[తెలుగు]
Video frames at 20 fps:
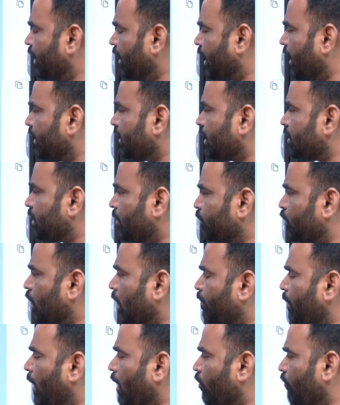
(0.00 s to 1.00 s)
నీరంతా
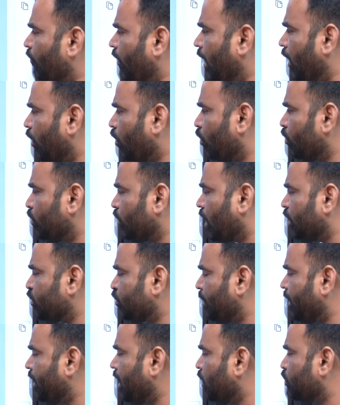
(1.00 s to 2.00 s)
సముద్రం పాలు వేల కోట్లు
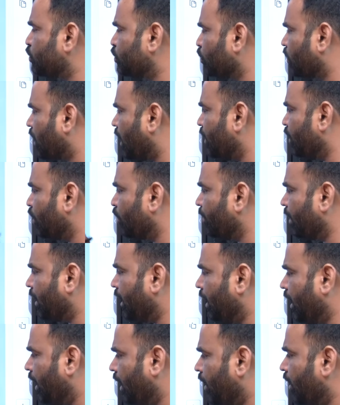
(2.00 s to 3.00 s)
ఖర్చు పెట్టినా చుక్క నీరు
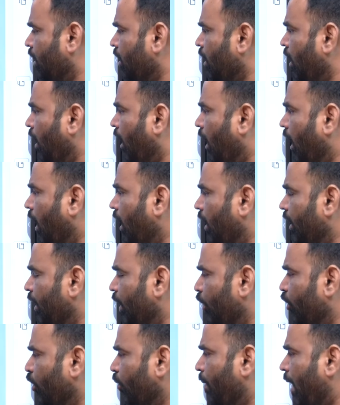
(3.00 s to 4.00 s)
మిగల్లే ఆ
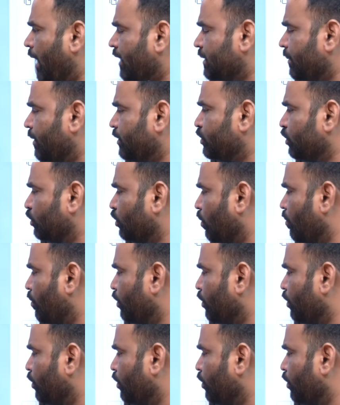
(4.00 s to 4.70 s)
ఏడో బ్లాక్ సమస్యతో